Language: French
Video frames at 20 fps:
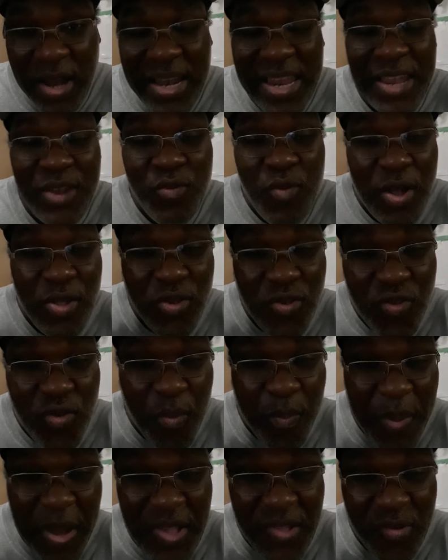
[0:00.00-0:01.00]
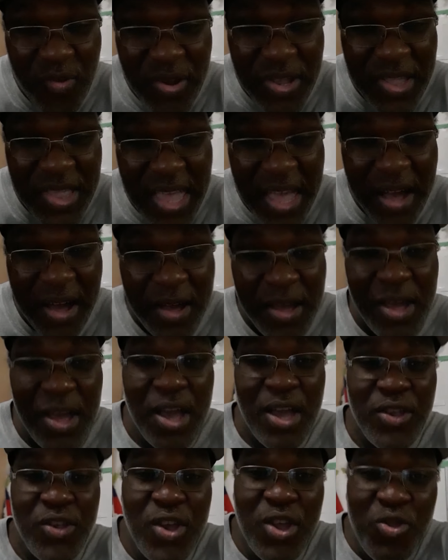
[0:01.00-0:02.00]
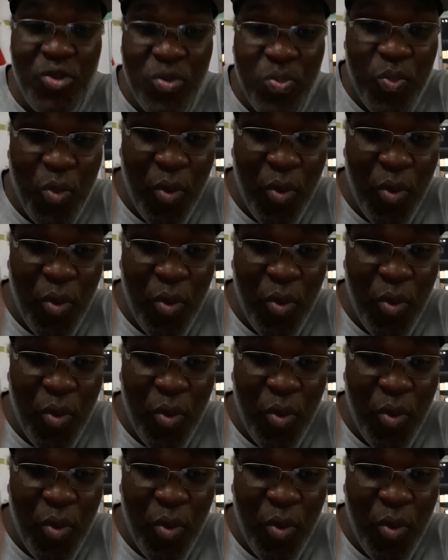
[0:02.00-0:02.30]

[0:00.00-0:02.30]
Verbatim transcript: Les Noirs ne sont pas solidaires. Il y a un autre